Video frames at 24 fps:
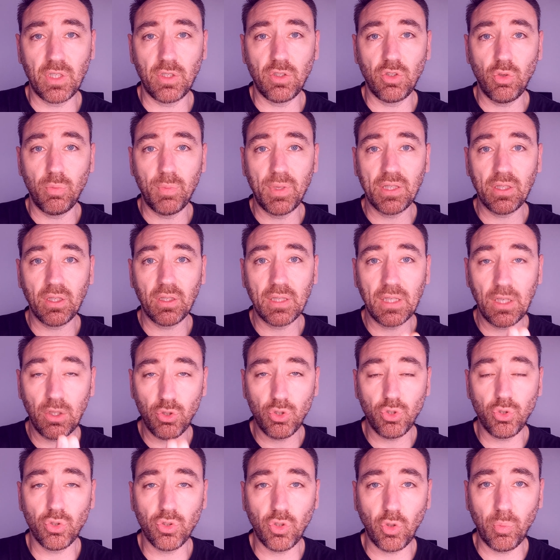de mettre quelque
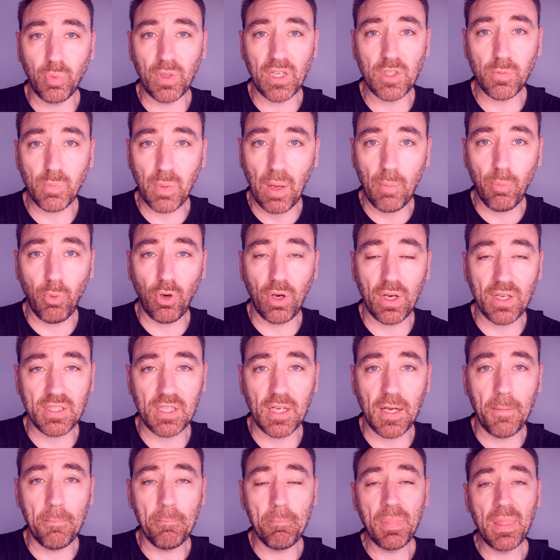chose en place par rapport à
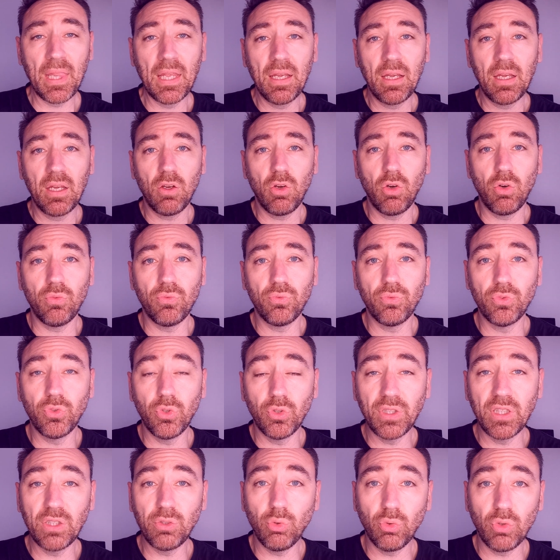ça. Euh, vous
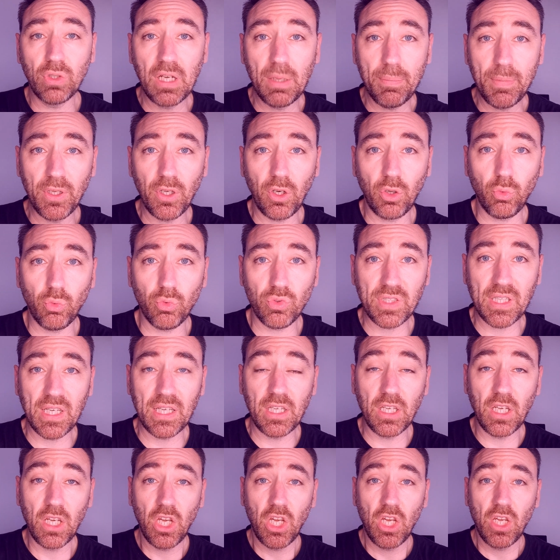donner donc les meilleurs
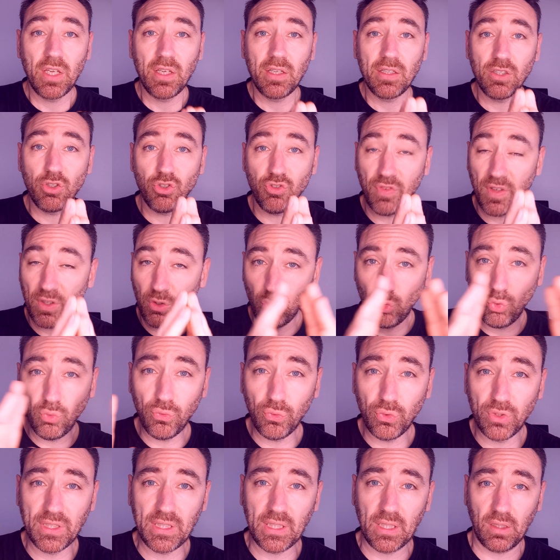conseils. Je vais tout
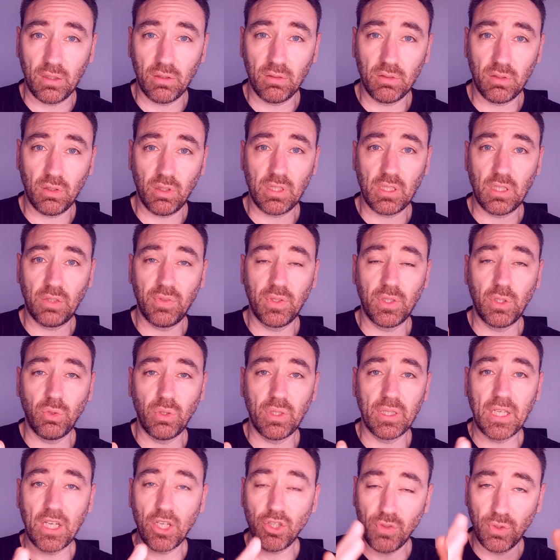vous dire dans cette vidéo,
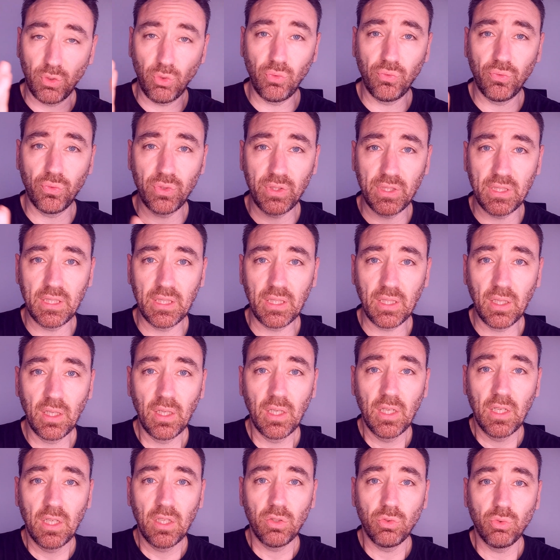les gars. Je vais tout vous dire.
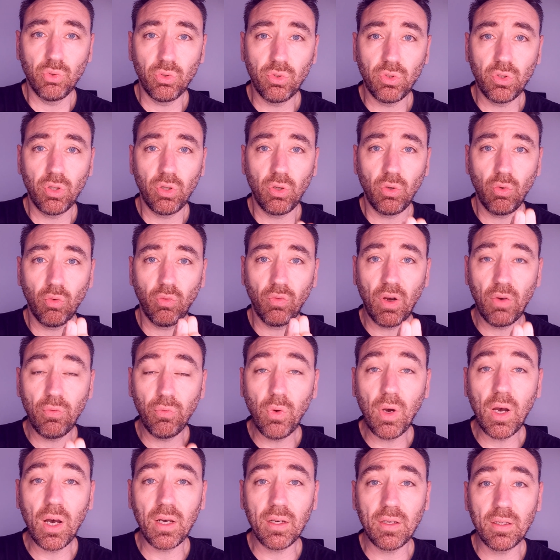Donc, on va
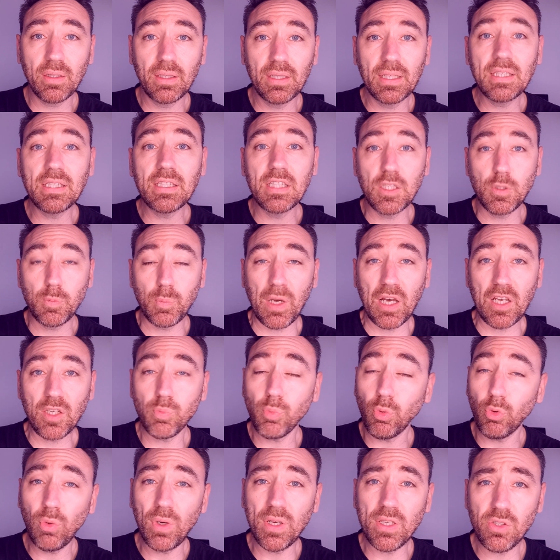voir qu'est-ce qui se passe.
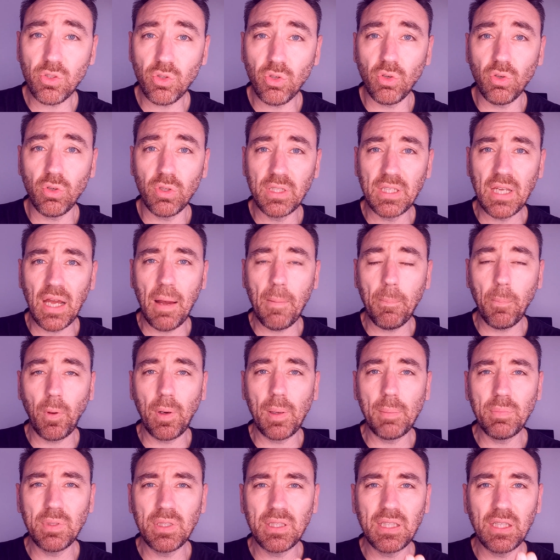Pourquoi est-ce qu'il y a un
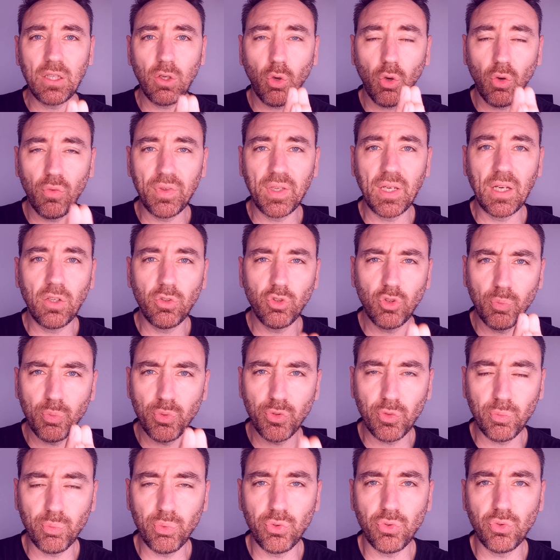problème qui revient de plus
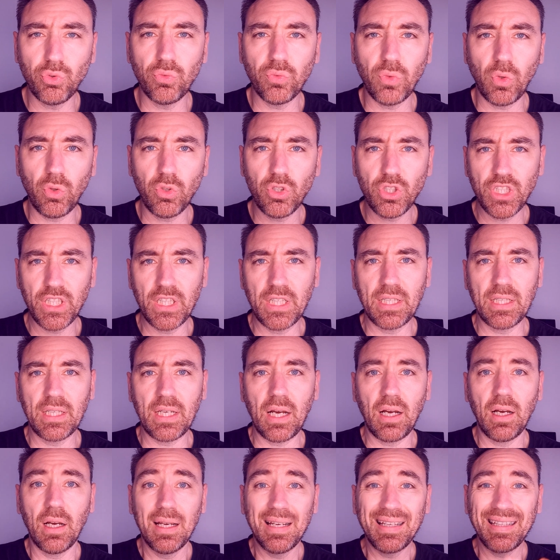en plus souvent chez les
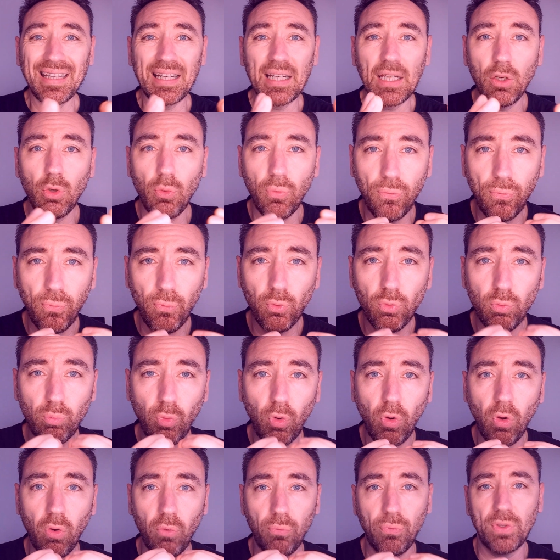gars Quel est le
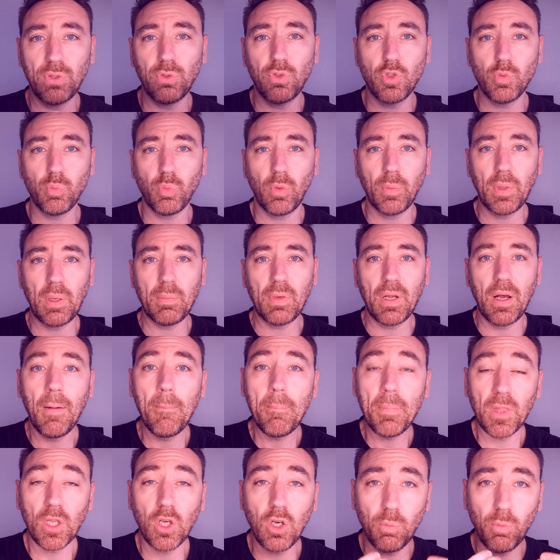fondement en fait de ce problème-là
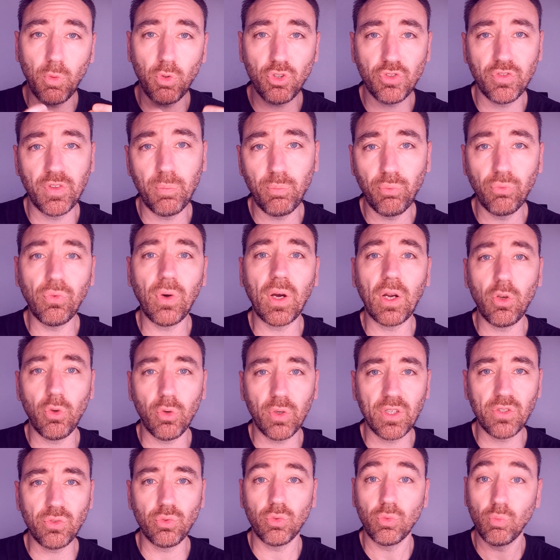Comment je vais pouvoir le
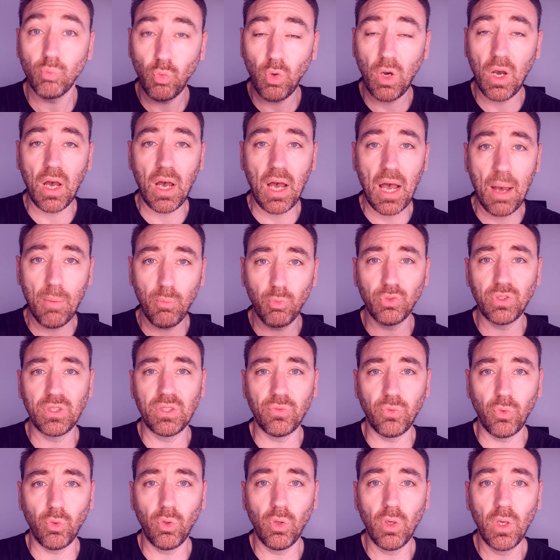résoudre moi à mon
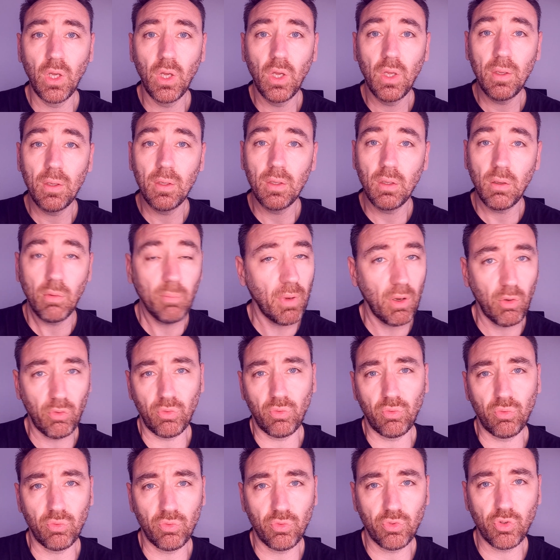niveau ben,
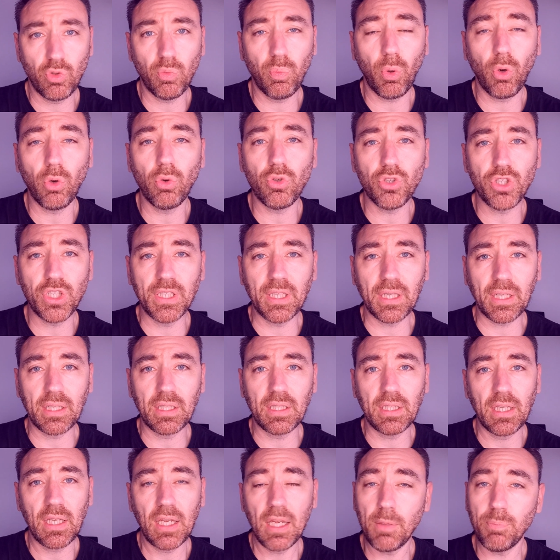on se prend le
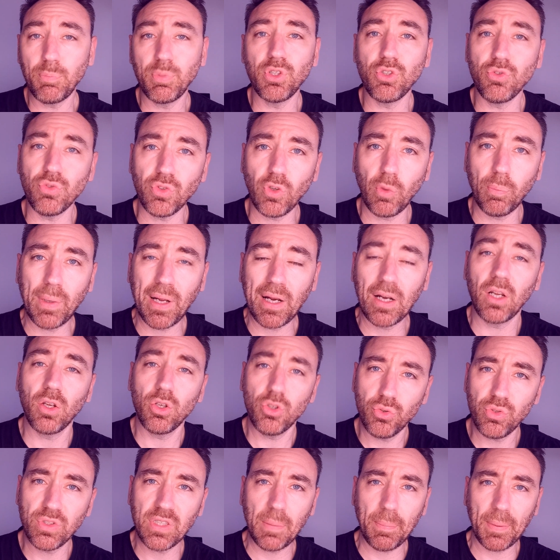générique et puis je vous en parle
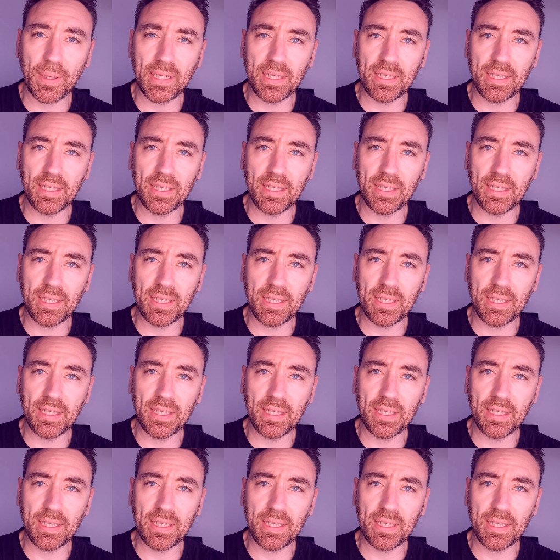juste après les